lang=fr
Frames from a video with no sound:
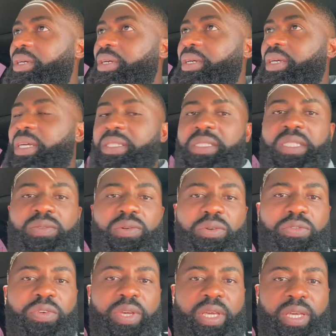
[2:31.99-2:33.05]
qu'est-ce qu'ils vont
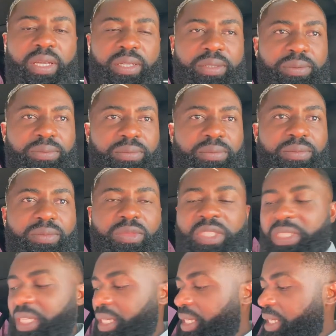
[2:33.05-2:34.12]
faire,
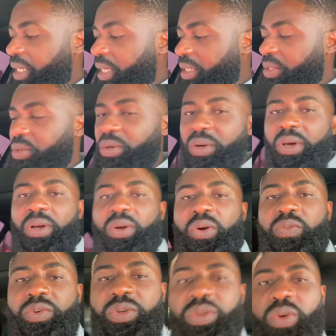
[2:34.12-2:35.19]
qu'est-ce que leur
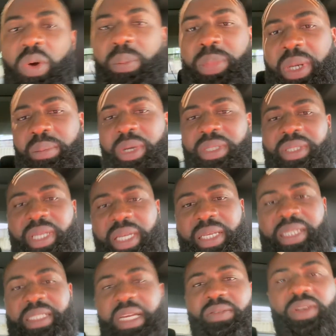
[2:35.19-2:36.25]
revenu complémentaire
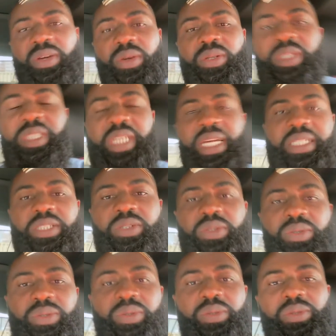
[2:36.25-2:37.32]
qu'ils avaient réussi à
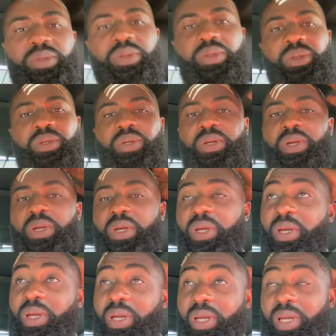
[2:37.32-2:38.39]
se
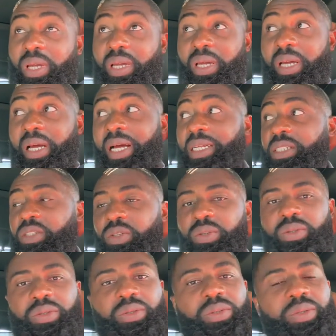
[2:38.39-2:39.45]
à
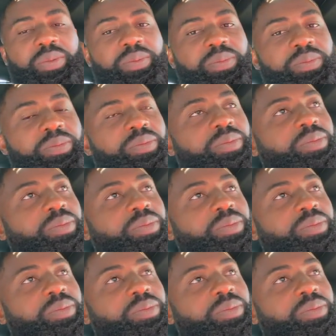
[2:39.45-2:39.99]
se